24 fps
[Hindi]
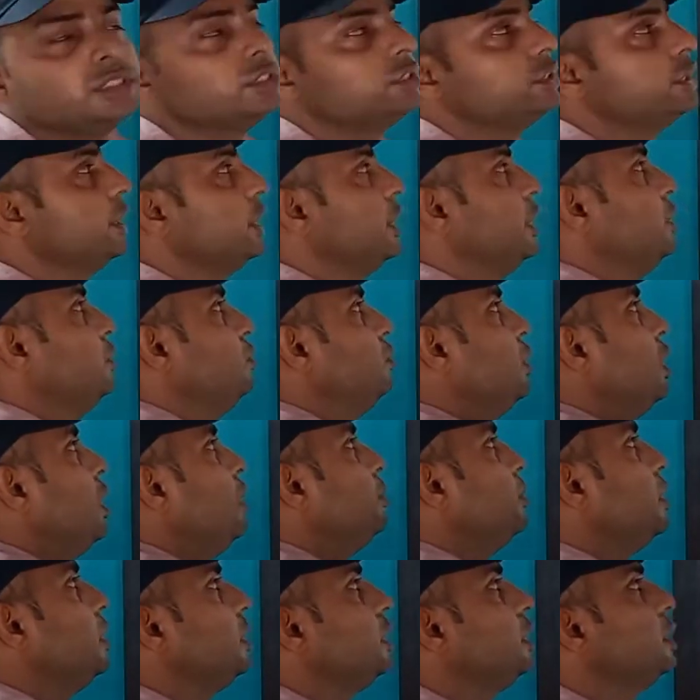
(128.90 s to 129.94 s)
सेकेंड रूल
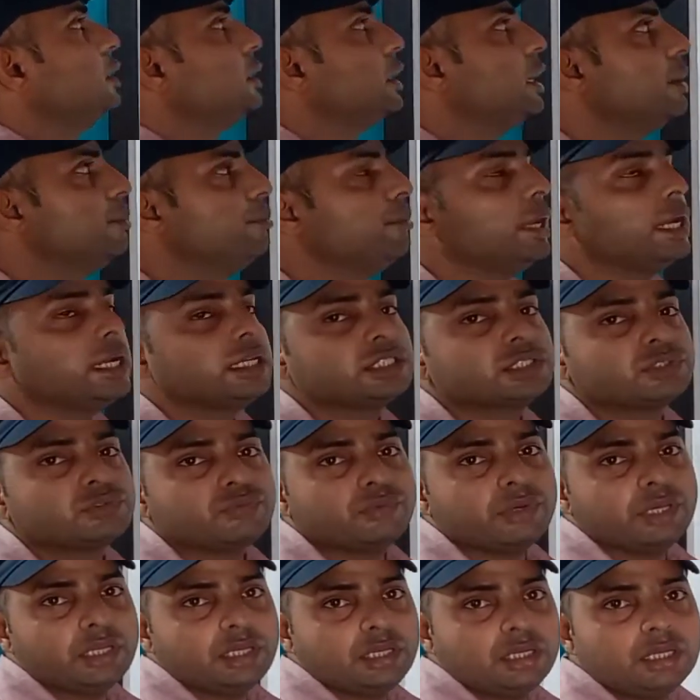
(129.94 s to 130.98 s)
आपका कहता है
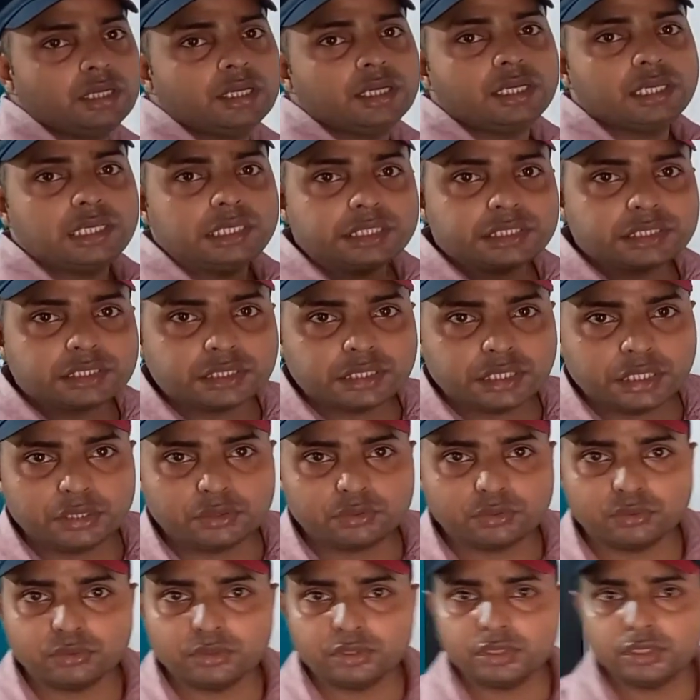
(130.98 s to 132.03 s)
मैक्सवेल स्क्रे
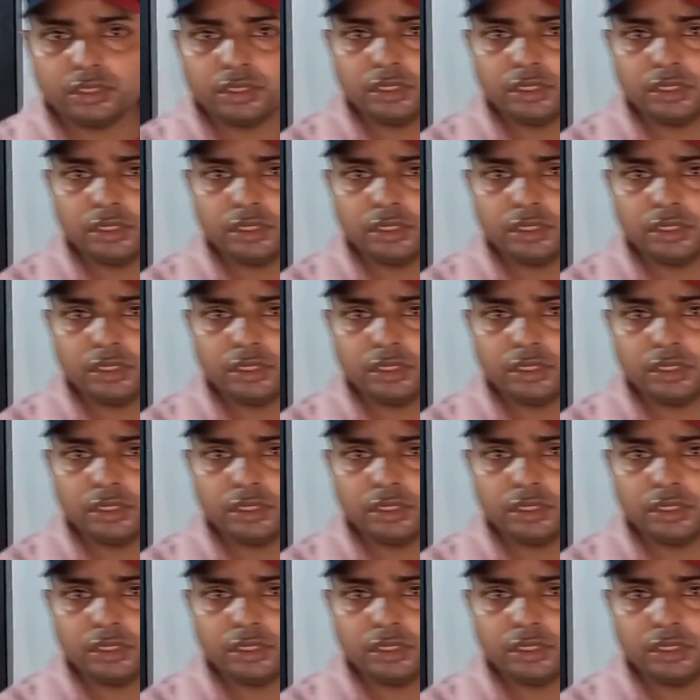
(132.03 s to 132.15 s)
रूल